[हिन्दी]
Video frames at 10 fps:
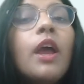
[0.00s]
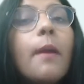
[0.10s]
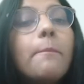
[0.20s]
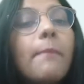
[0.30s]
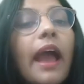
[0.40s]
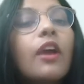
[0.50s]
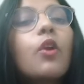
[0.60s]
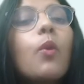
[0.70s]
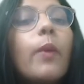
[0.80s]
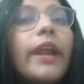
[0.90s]

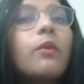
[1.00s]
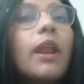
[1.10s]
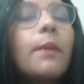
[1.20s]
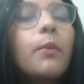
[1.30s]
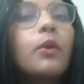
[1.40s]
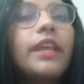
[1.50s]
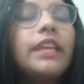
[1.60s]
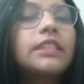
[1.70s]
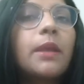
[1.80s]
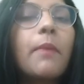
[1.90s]
मैक्रो वेट वाले
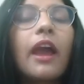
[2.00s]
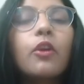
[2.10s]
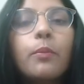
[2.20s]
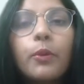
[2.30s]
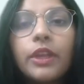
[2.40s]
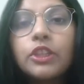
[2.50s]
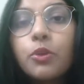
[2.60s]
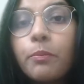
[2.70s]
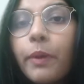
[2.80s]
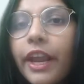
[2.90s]
प्रोटीन्स हैं मैक्रो प्रोटीन
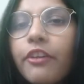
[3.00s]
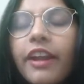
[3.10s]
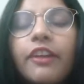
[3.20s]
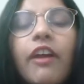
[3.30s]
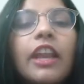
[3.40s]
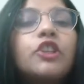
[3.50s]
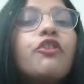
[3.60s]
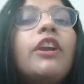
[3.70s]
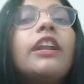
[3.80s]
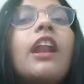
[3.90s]
जो बड़े वेट वाले हैं जो
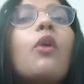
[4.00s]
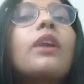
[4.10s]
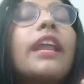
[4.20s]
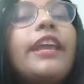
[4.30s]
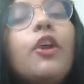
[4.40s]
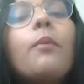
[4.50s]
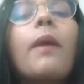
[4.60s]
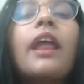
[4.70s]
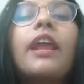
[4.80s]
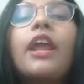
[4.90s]
फिल्टर आउट नहीं हो
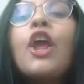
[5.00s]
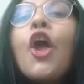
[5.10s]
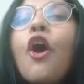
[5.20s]
पा रहे हैं